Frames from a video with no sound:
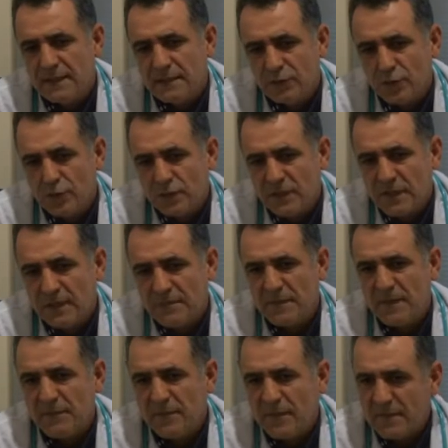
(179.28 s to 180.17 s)

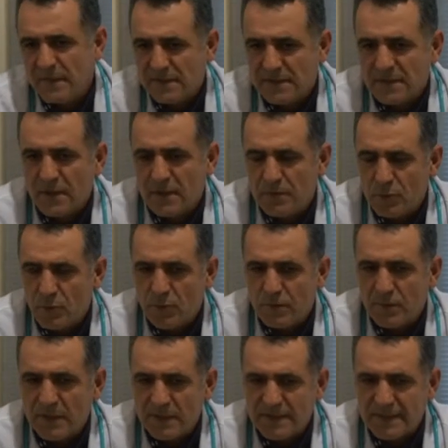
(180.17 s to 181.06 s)
yöntemle bebek sahibi
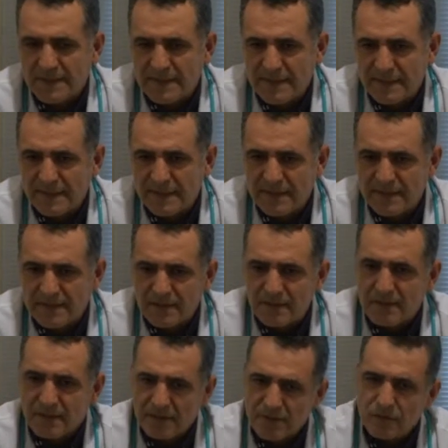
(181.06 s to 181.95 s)
olmak isteyenlerin
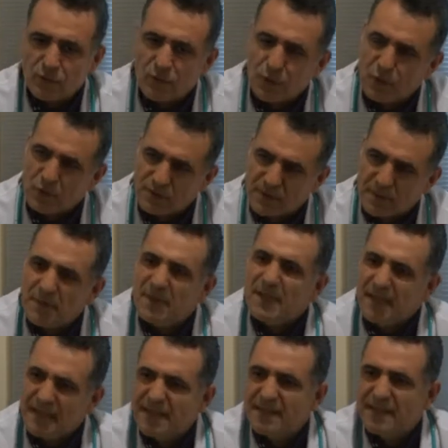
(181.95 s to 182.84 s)
çoğu zaman
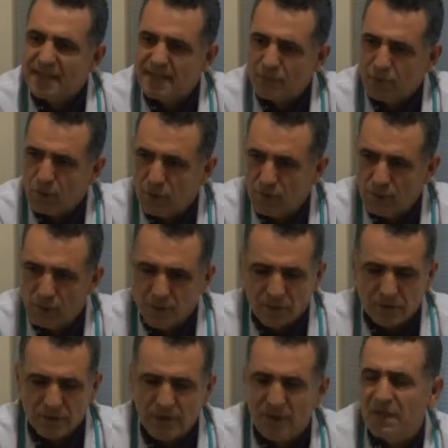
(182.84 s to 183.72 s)
erken doğum olur.
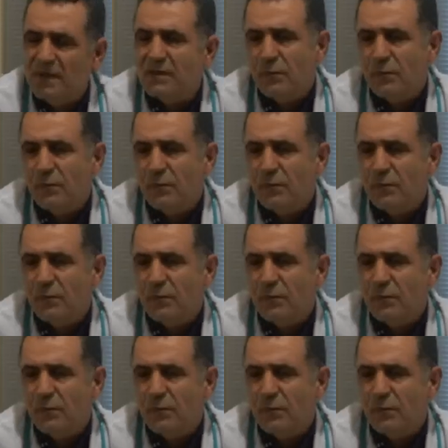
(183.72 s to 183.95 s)
Ya